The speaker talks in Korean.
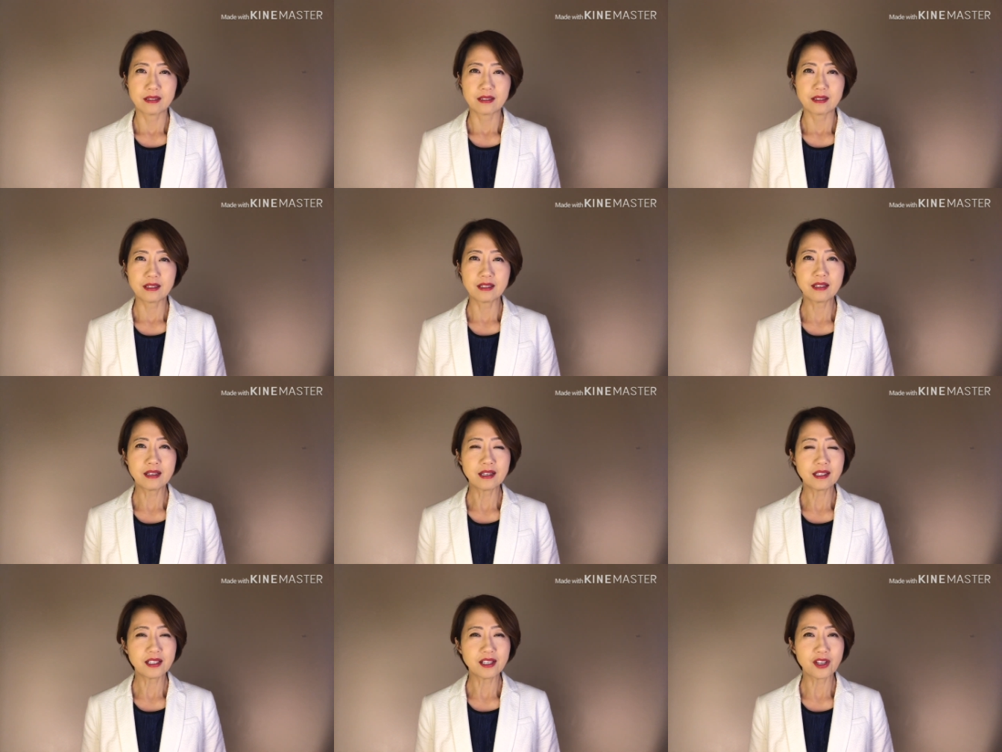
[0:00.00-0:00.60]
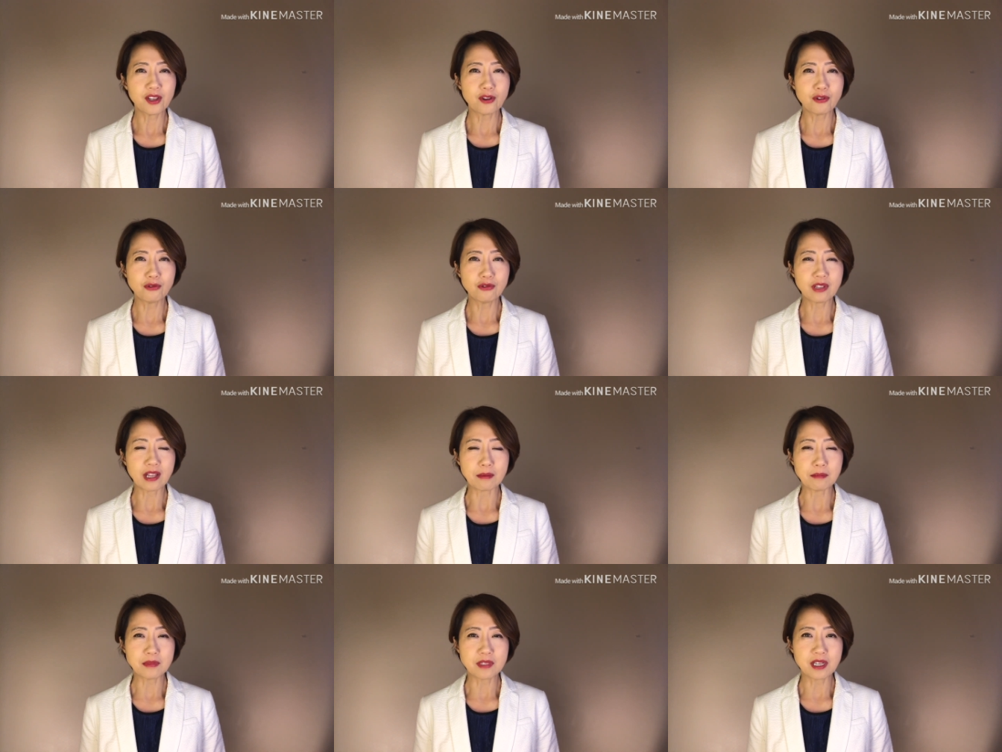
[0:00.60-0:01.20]
인간의 경우
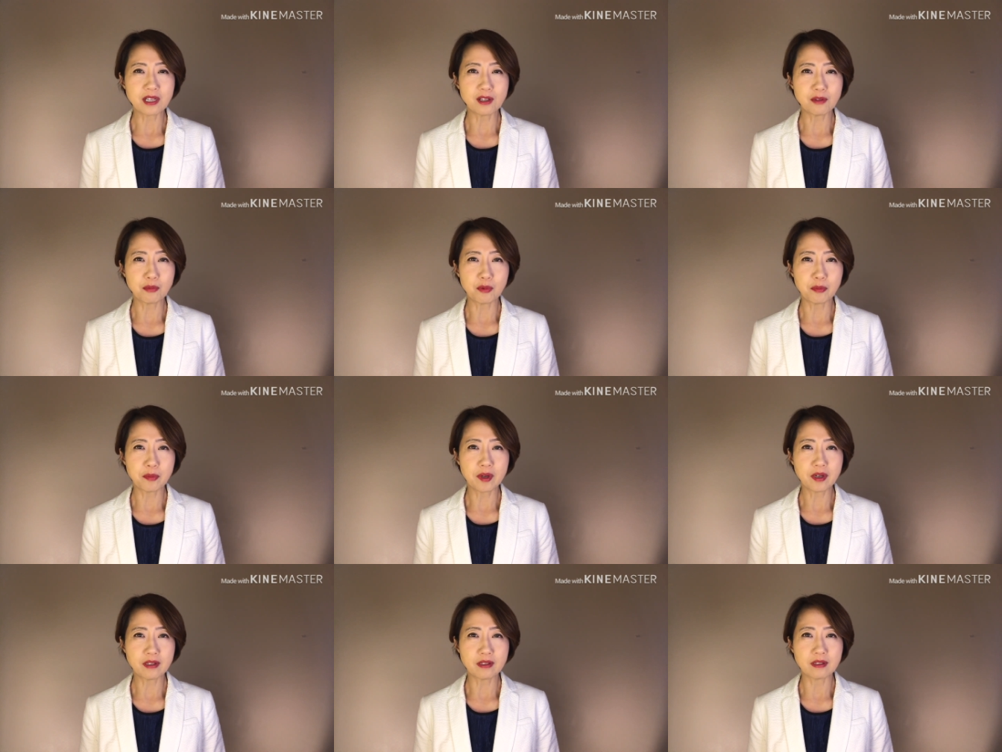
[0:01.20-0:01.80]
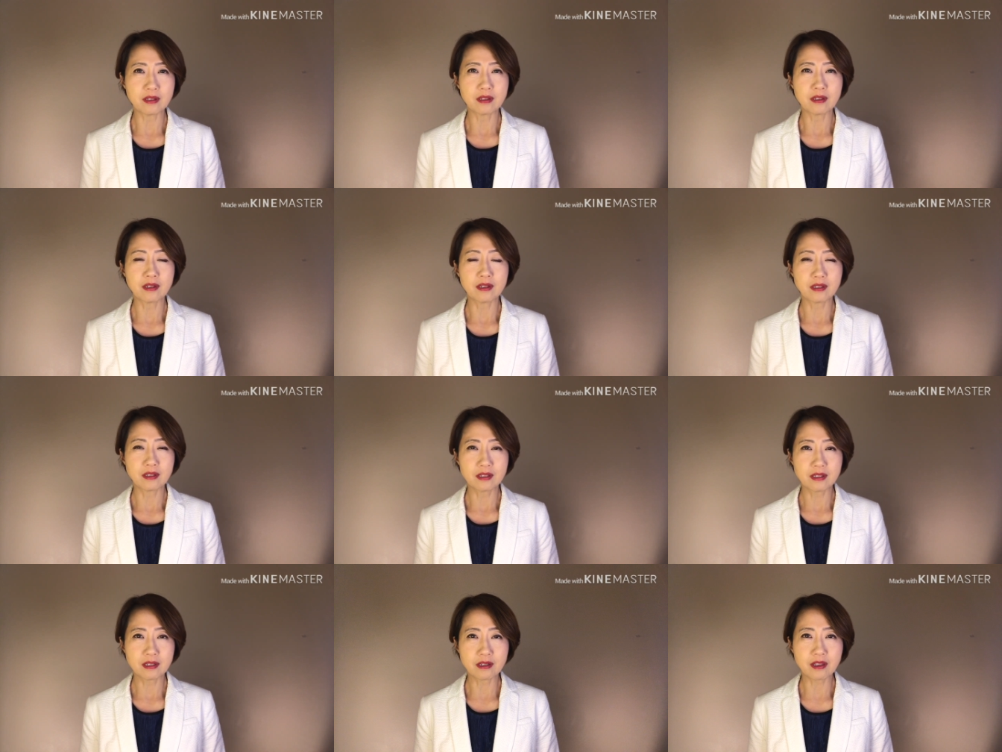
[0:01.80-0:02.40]
남자를 보면
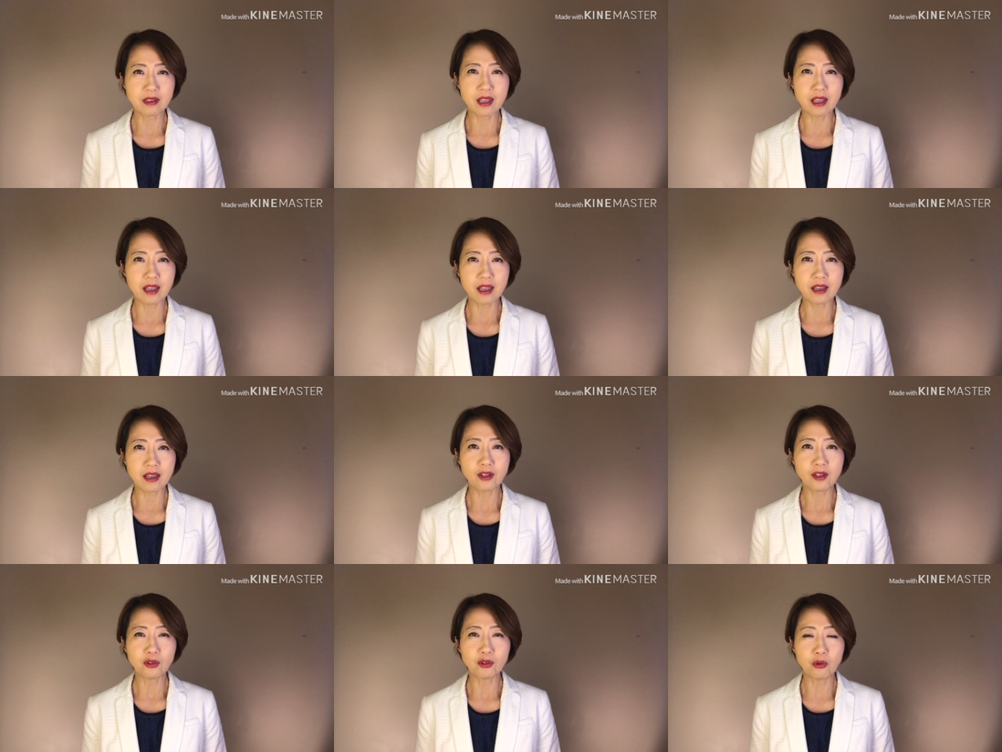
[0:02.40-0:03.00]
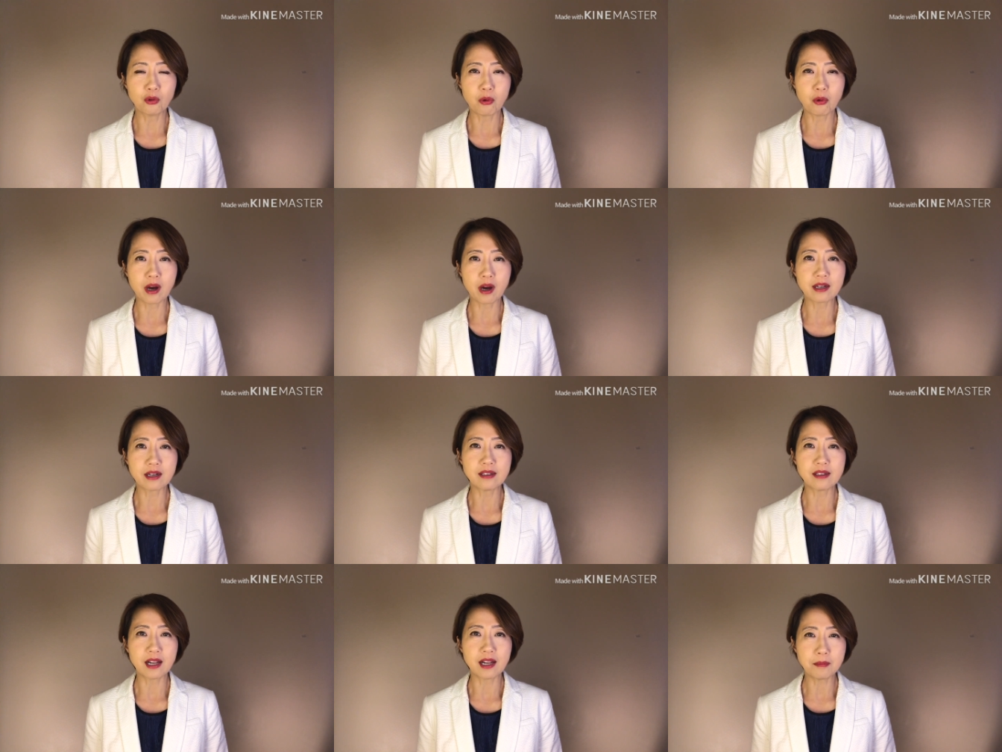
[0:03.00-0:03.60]
그렇게
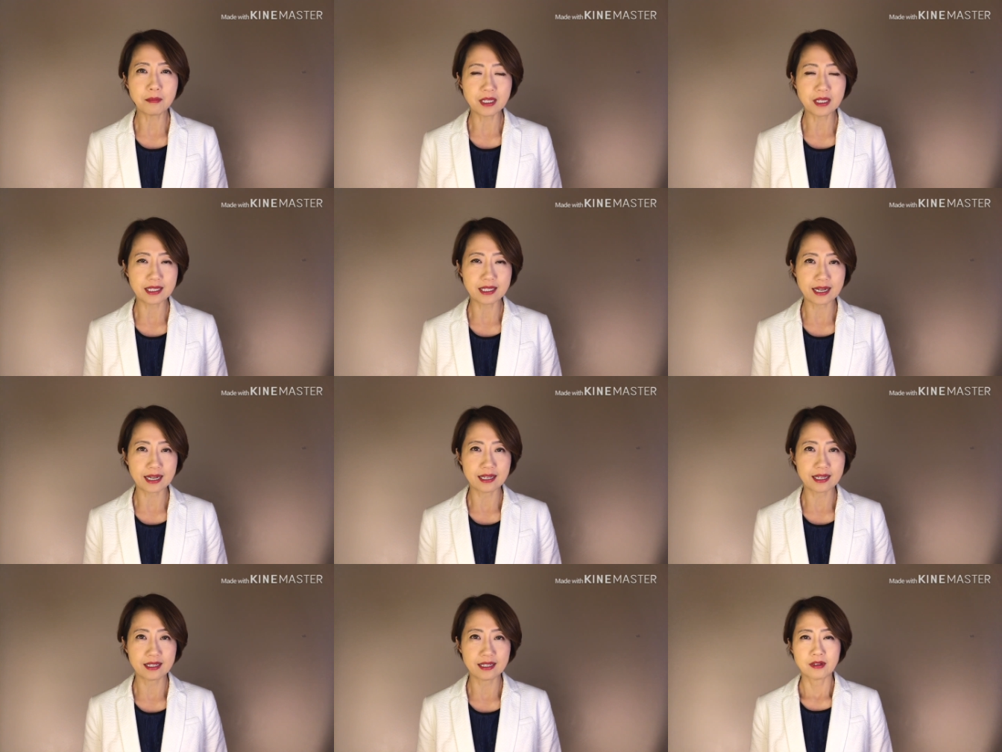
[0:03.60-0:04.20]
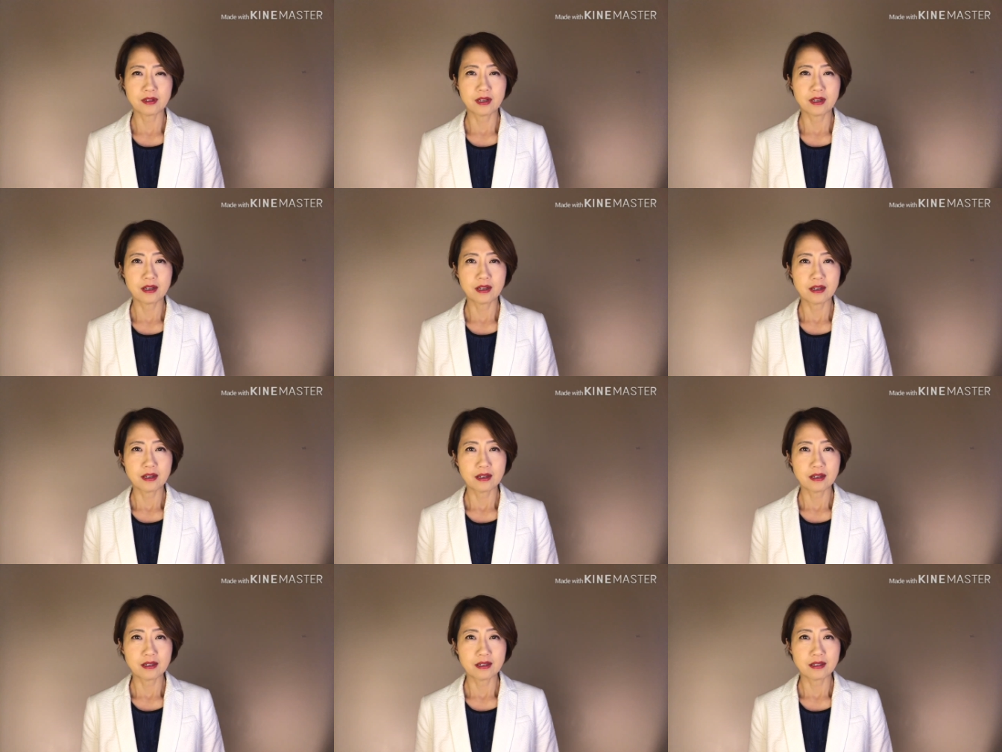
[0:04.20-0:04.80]
노화를 합니다.
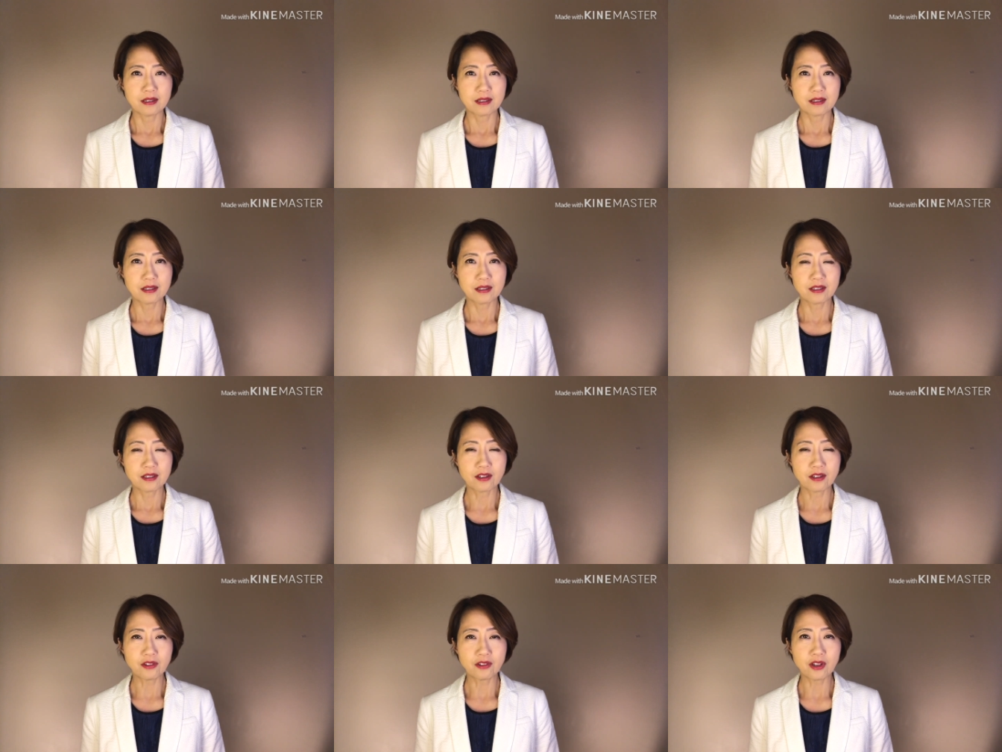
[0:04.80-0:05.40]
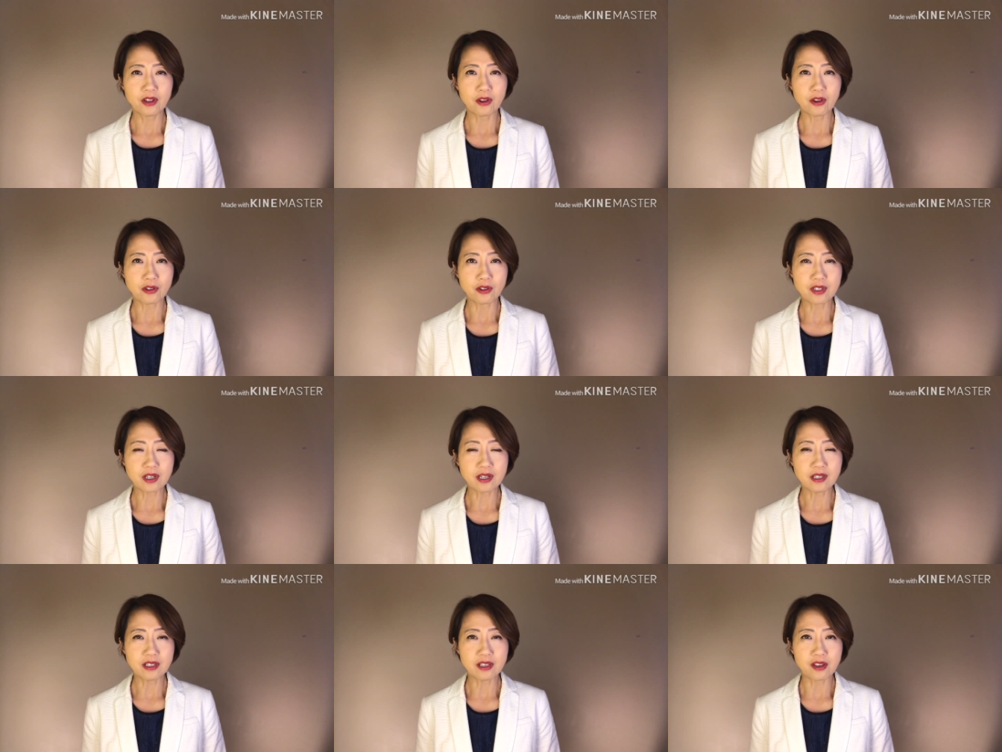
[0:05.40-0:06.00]
그런데
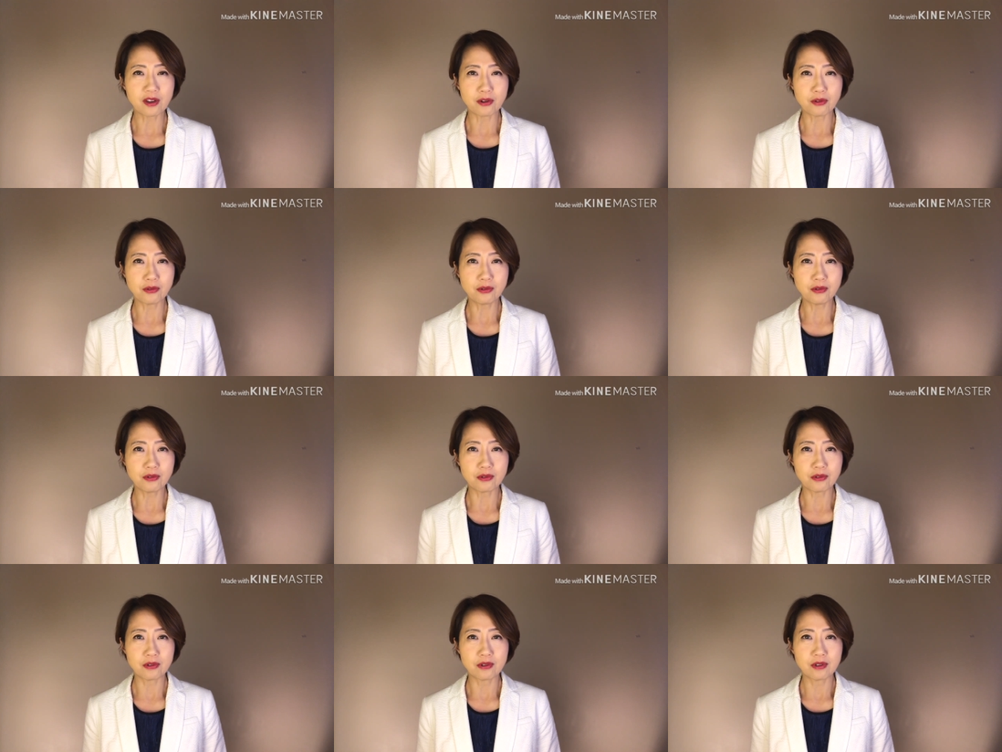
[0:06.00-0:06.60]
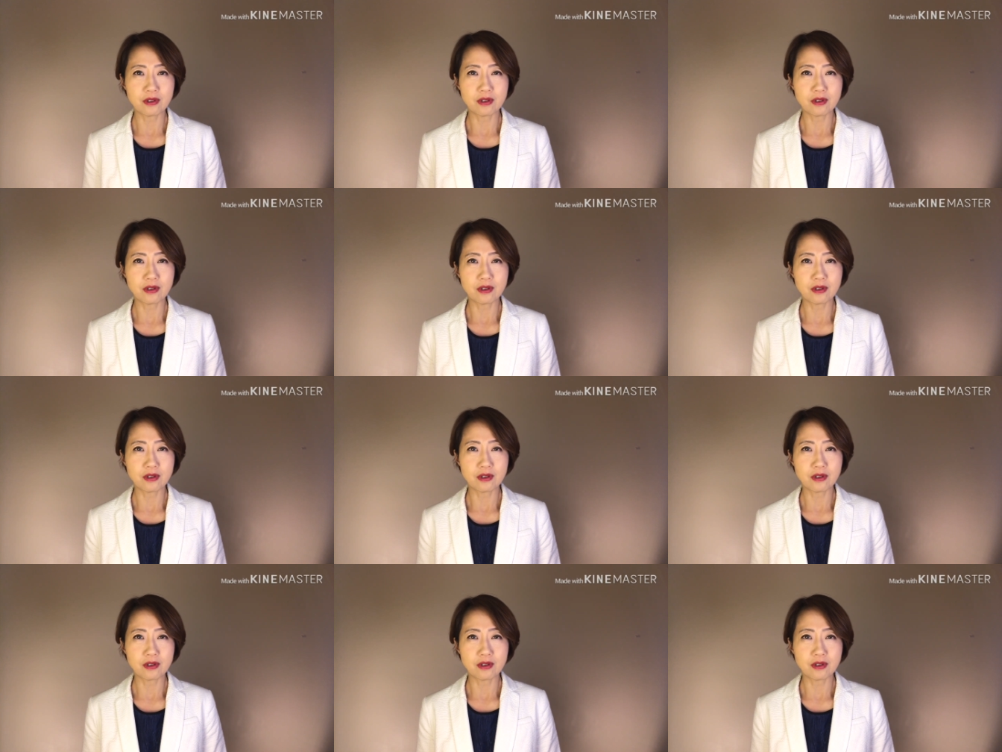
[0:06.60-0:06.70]
여자의 경우